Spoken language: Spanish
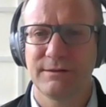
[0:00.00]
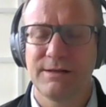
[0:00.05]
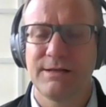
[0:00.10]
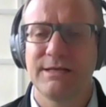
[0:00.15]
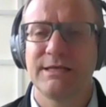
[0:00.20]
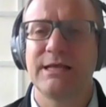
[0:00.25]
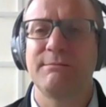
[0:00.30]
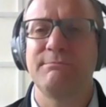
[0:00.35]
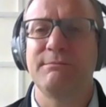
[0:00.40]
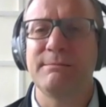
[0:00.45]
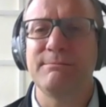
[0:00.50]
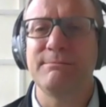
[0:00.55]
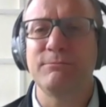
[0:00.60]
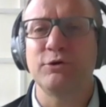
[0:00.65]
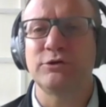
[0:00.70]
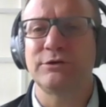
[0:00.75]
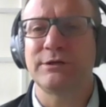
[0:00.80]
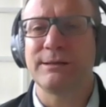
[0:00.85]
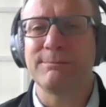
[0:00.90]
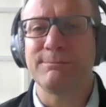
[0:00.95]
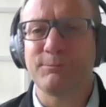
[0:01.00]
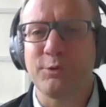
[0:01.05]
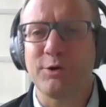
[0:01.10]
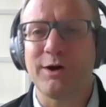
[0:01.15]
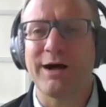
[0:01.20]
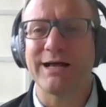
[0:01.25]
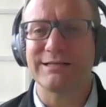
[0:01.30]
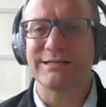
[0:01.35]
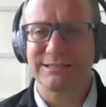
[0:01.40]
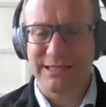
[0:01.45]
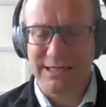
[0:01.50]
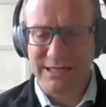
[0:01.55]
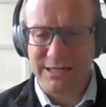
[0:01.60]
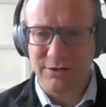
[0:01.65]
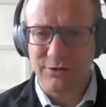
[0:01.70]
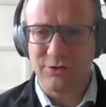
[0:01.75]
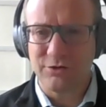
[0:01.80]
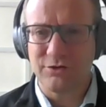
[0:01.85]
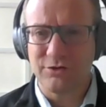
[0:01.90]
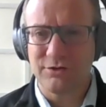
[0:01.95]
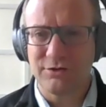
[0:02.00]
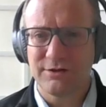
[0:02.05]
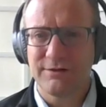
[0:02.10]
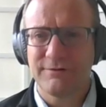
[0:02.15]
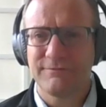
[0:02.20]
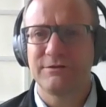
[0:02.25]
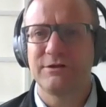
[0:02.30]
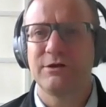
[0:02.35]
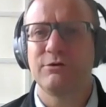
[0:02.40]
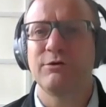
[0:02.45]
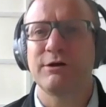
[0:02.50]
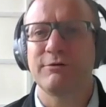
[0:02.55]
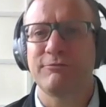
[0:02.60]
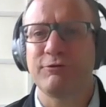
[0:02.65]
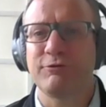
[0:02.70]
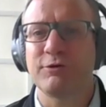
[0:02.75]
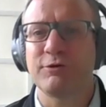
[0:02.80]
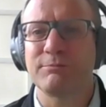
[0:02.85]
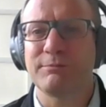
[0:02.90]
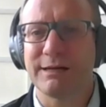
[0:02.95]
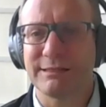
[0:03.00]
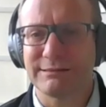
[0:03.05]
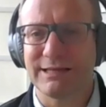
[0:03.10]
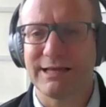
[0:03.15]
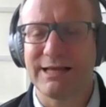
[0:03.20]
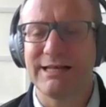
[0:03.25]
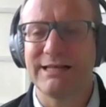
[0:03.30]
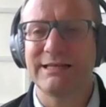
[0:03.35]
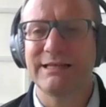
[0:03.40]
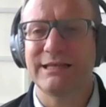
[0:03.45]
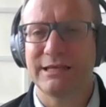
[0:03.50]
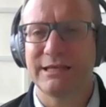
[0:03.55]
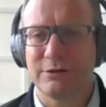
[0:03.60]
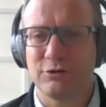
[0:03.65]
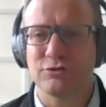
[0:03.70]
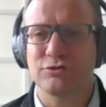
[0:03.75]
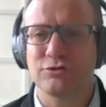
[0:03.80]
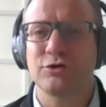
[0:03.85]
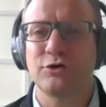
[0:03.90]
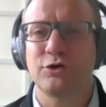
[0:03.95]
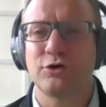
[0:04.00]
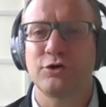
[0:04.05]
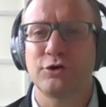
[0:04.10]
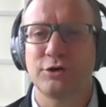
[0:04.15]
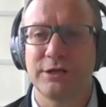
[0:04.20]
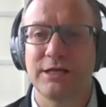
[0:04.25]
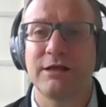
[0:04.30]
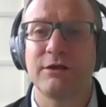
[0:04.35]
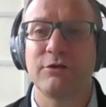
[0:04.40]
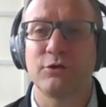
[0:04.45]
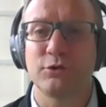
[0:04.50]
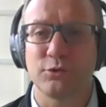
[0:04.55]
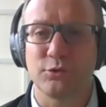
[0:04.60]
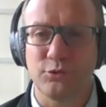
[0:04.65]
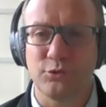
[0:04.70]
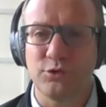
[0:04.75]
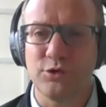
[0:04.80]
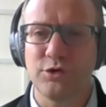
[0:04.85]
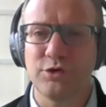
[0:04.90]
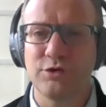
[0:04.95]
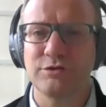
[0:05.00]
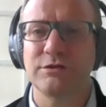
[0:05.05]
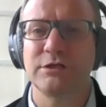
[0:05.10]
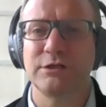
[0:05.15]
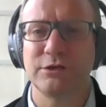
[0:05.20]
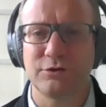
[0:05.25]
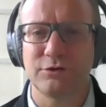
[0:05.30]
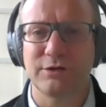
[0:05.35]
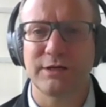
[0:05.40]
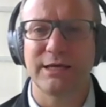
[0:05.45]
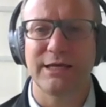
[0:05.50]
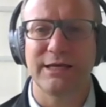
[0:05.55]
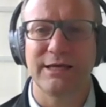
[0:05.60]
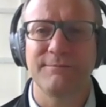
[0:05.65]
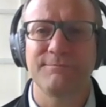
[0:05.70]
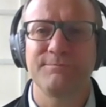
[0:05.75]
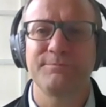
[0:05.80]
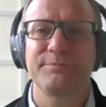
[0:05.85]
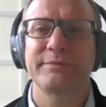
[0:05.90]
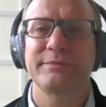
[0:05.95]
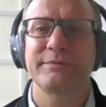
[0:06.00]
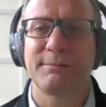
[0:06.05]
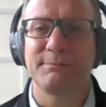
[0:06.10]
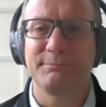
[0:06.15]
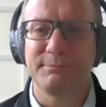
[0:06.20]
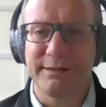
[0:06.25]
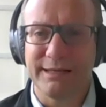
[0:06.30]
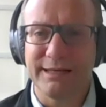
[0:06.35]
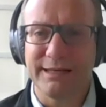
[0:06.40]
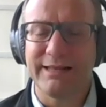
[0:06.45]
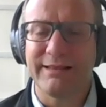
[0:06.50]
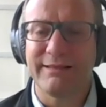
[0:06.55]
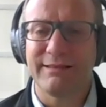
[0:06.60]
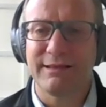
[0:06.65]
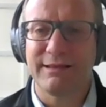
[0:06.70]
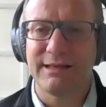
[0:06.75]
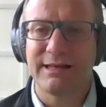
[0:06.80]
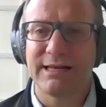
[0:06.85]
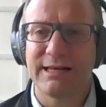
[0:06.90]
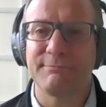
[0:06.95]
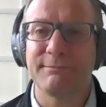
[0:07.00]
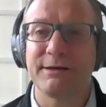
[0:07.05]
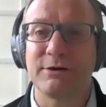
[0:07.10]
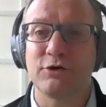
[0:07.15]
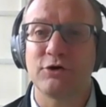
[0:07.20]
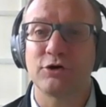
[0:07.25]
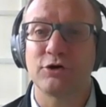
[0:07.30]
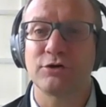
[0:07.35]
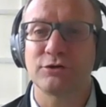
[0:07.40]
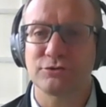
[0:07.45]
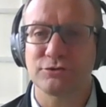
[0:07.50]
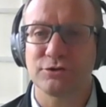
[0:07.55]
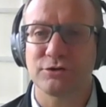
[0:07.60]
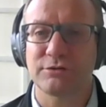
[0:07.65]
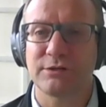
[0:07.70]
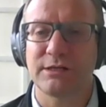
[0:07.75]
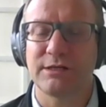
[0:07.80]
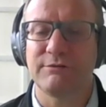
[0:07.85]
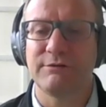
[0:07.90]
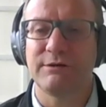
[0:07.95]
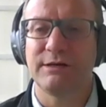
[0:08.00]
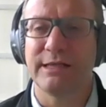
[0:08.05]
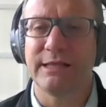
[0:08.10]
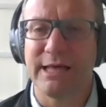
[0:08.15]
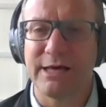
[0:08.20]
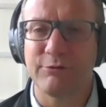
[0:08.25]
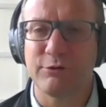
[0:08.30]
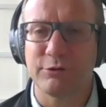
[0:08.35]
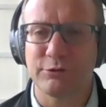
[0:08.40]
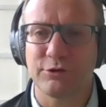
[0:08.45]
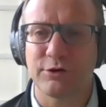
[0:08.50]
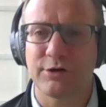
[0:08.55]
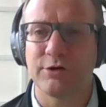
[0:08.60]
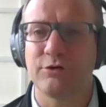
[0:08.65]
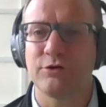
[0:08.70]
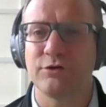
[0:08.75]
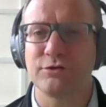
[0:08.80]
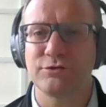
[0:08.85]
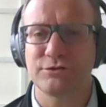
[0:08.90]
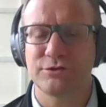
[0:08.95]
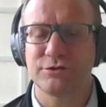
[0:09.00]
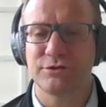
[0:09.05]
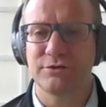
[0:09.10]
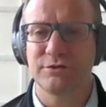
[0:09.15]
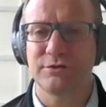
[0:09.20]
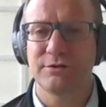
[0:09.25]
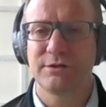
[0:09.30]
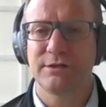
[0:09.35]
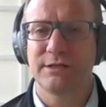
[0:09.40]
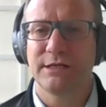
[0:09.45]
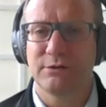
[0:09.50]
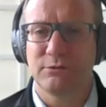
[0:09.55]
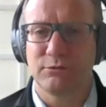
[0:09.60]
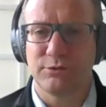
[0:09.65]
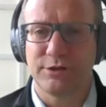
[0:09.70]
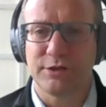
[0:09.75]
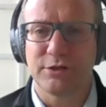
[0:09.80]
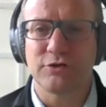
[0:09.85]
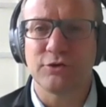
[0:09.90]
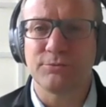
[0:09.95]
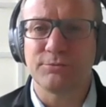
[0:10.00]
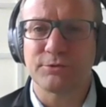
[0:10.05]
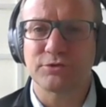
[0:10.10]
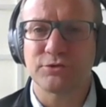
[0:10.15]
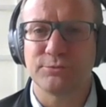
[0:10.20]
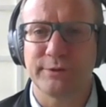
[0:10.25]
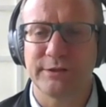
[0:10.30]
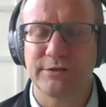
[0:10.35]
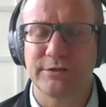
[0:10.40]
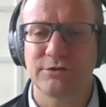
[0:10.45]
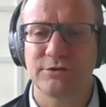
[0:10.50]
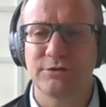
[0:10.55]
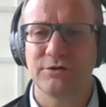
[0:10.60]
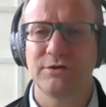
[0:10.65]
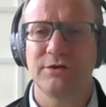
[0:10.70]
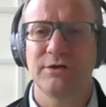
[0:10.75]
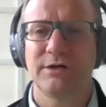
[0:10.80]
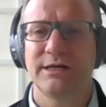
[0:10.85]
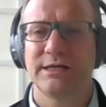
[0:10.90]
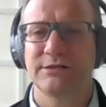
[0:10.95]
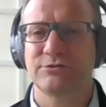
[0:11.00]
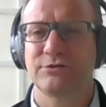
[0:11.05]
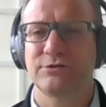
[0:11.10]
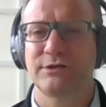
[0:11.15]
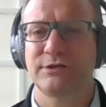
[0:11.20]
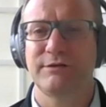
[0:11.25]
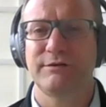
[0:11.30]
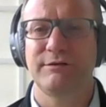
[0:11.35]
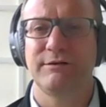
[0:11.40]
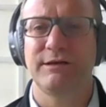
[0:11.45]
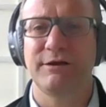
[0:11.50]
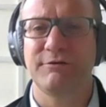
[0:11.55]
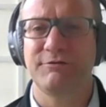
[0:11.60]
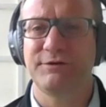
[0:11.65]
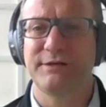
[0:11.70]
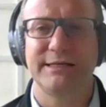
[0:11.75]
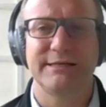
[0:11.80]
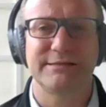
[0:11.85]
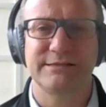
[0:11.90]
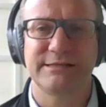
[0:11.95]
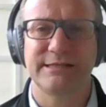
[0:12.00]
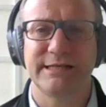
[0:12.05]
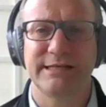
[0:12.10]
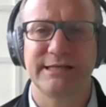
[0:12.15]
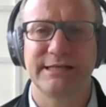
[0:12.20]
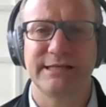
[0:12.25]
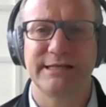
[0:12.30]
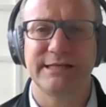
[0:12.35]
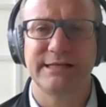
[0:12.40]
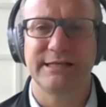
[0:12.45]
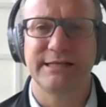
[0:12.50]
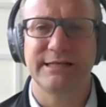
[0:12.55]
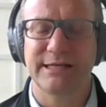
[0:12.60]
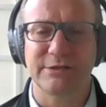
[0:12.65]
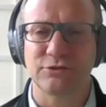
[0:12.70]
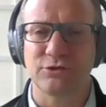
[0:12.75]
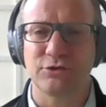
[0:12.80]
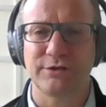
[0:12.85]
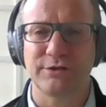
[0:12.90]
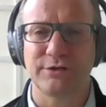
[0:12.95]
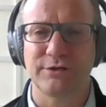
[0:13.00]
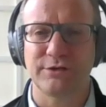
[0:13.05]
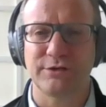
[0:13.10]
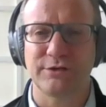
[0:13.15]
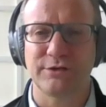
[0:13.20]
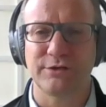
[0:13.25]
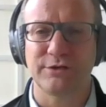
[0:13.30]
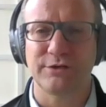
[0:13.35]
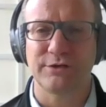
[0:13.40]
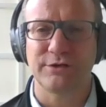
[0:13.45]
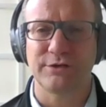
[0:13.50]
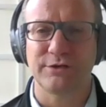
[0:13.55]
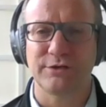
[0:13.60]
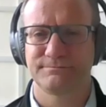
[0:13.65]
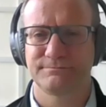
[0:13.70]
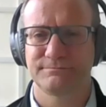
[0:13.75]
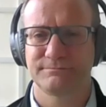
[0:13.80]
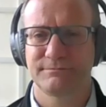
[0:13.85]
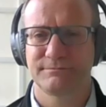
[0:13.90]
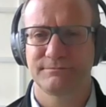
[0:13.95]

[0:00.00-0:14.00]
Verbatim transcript: y al mismo tiempo hacerlo de una forma tal que no solo nos llene de orgullo, sino que también le dé la mejor sostenibilidad a nuestro negocio, incluyendo, por supuesto, la sostenibilidad financiera que todos necesitamos